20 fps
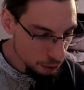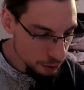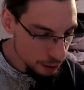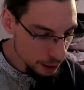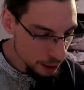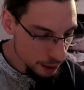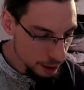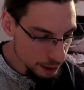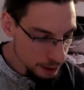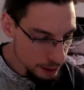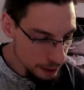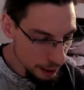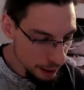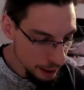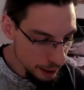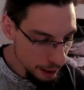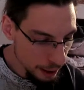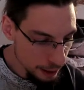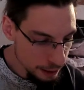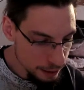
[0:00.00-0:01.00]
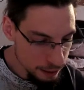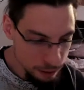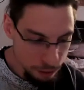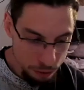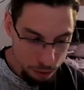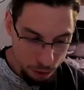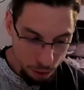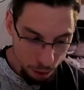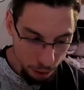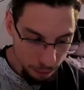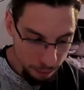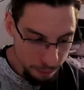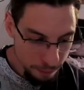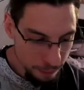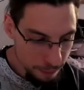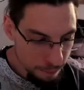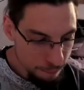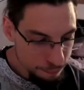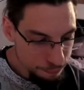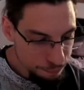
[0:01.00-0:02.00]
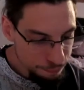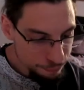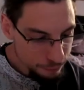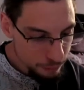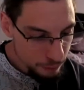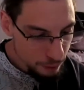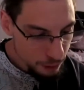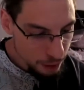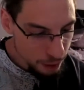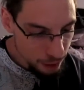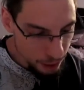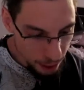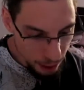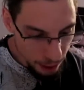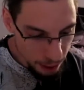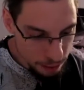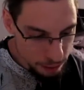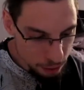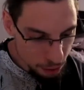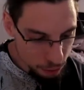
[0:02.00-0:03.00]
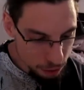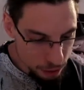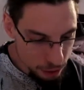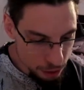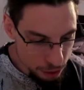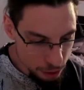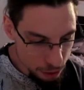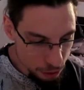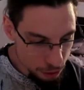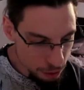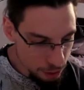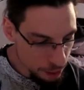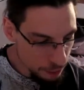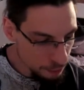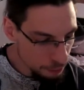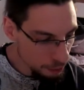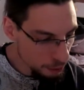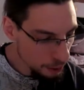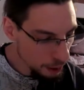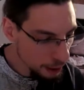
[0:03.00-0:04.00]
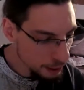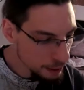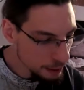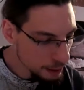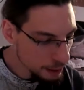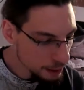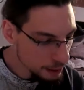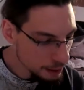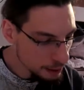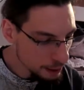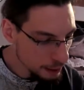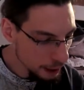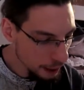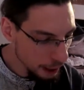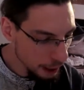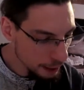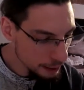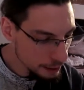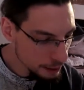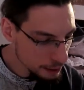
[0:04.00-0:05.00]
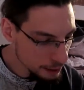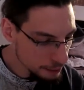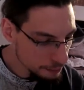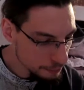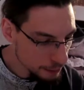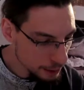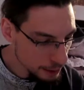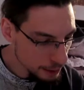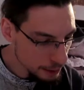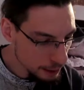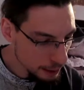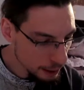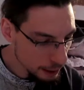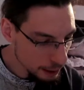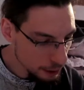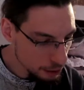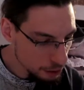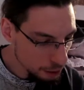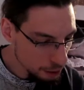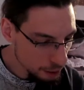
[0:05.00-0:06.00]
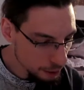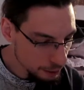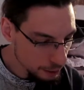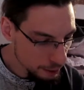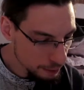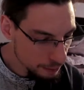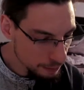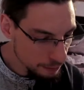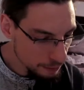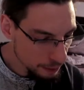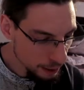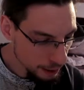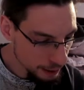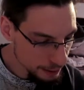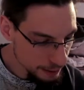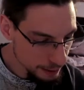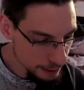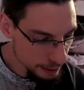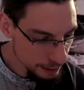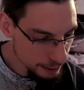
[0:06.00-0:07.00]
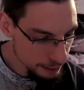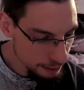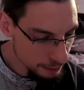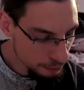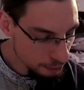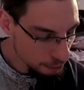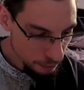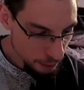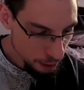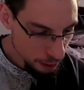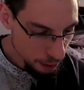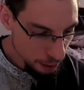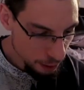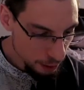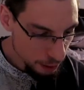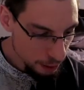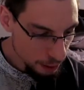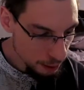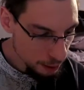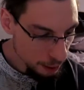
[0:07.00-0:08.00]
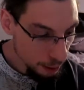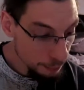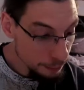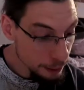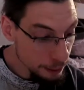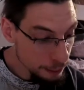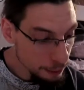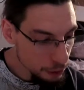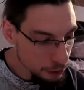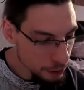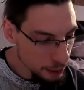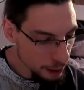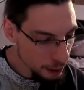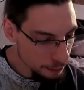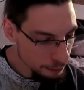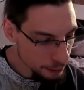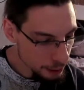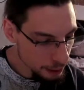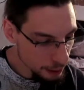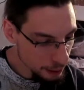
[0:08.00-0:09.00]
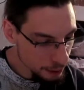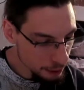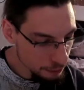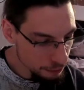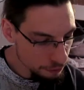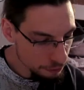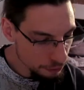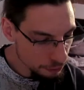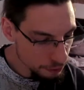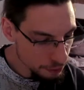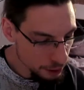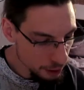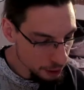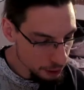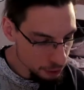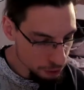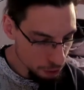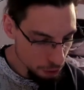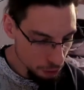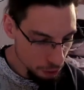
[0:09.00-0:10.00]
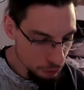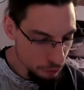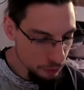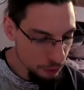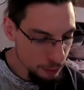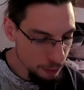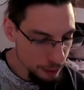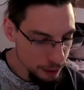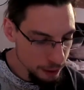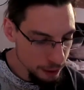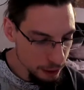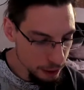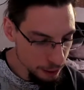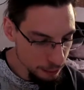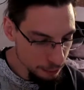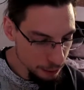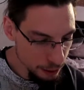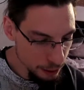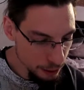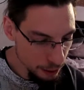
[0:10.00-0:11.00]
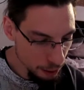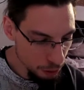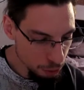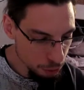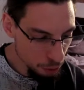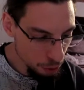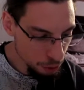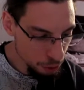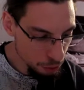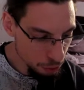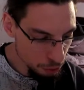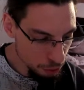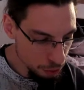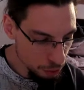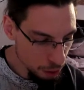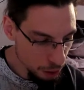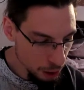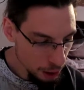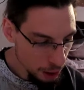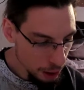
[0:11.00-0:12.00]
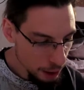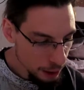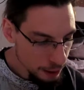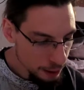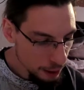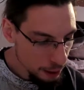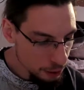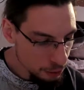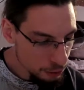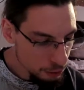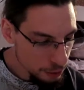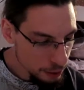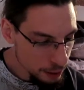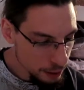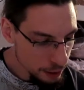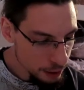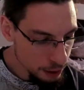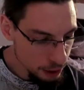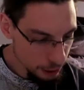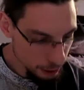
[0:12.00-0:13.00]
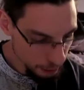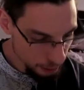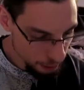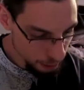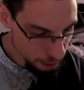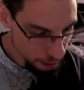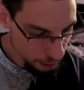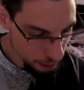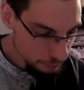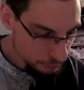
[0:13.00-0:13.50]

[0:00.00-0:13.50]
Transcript: scrisse L'asino d'oro, ai tonici contemporanei di Alice Smith e Jonathan Franzen. La biblioterapia è diffusa sotto forma di libri di autoaiuto da alcuni decenni.